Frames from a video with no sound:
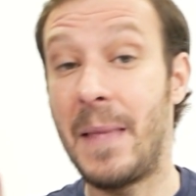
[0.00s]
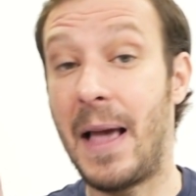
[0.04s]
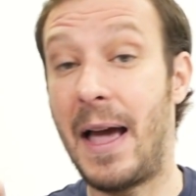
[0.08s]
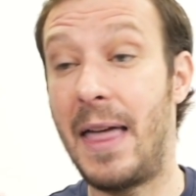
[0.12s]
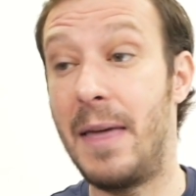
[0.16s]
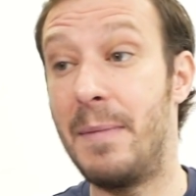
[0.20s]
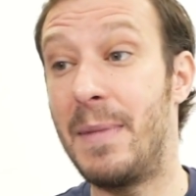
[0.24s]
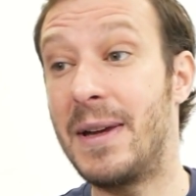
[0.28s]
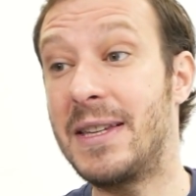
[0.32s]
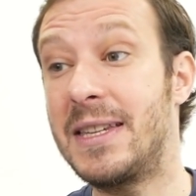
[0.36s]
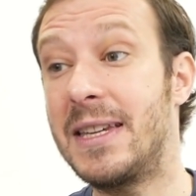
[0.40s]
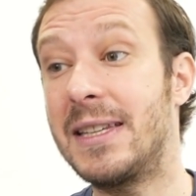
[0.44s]

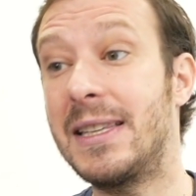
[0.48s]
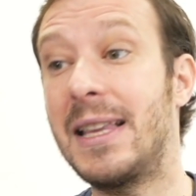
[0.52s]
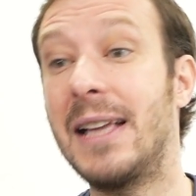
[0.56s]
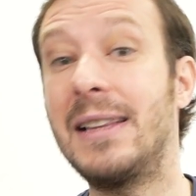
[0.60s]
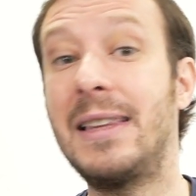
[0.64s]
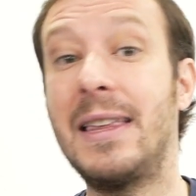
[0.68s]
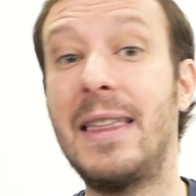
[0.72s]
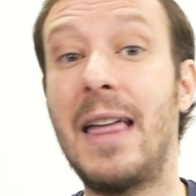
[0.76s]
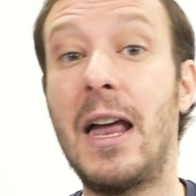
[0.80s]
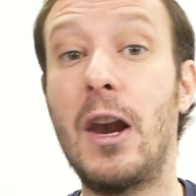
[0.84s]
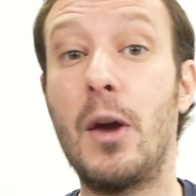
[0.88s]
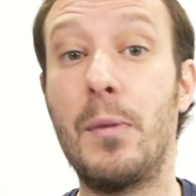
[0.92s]
Además,
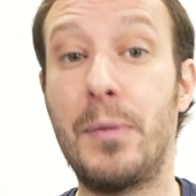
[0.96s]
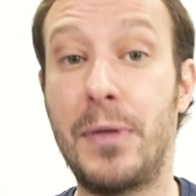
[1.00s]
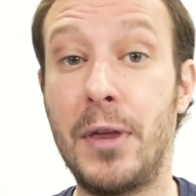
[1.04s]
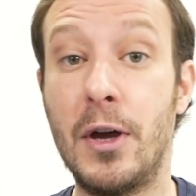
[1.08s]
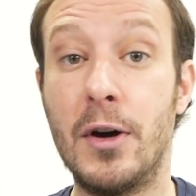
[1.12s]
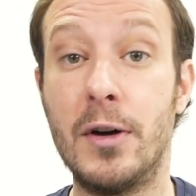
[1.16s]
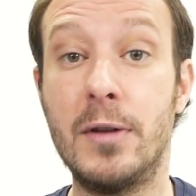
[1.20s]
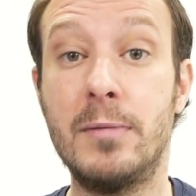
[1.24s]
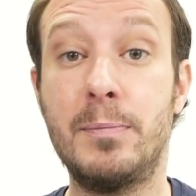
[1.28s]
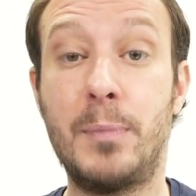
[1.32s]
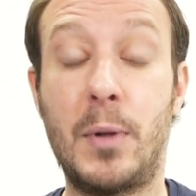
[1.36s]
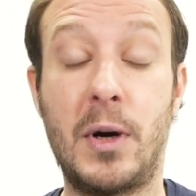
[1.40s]
esta te da la
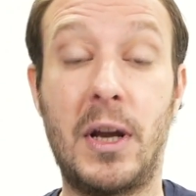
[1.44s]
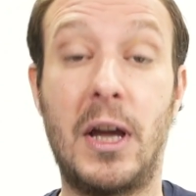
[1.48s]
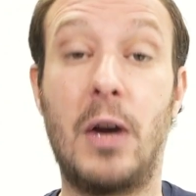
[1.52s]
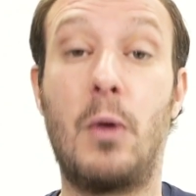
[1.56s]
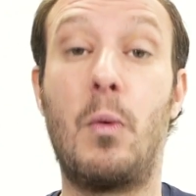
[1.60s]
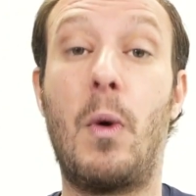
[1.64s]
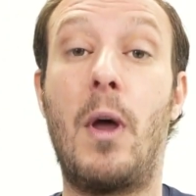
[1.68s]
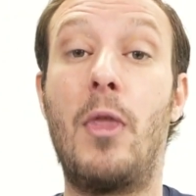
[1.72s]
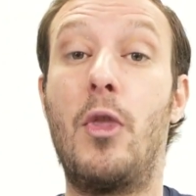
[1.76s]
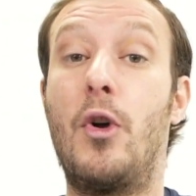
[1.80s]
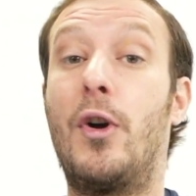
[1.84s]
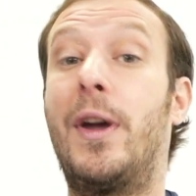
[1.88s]
opción,
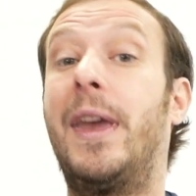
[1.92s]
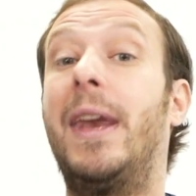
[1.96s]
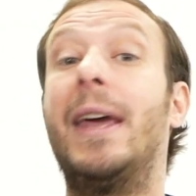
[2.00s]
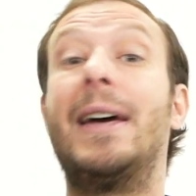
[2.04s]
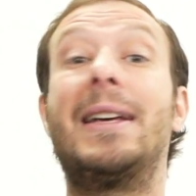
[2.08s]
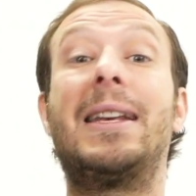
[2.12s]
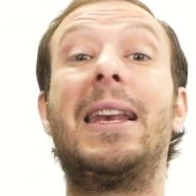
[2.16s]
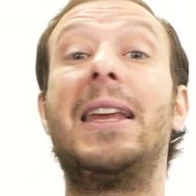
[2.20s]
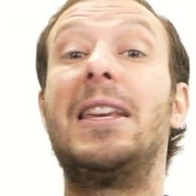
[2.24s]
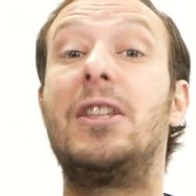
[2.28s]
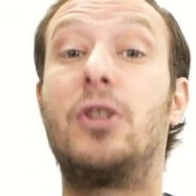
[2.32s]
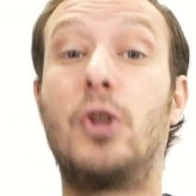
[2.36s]
porque cuando
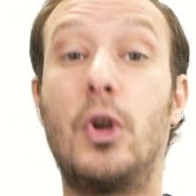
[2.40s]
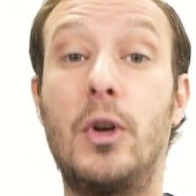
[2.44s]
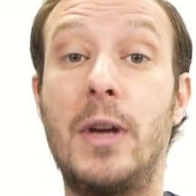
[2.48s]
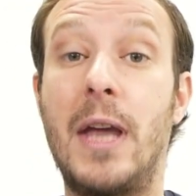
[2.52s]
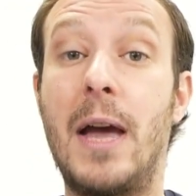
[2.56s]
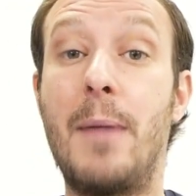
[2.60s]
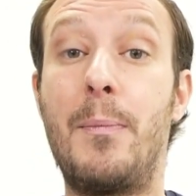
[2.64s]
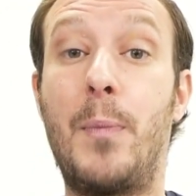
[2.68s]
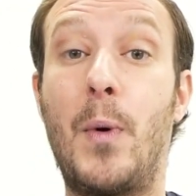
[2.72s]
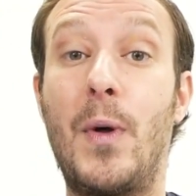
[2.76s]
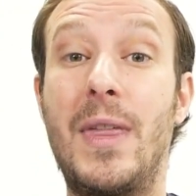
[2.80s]
creas la historia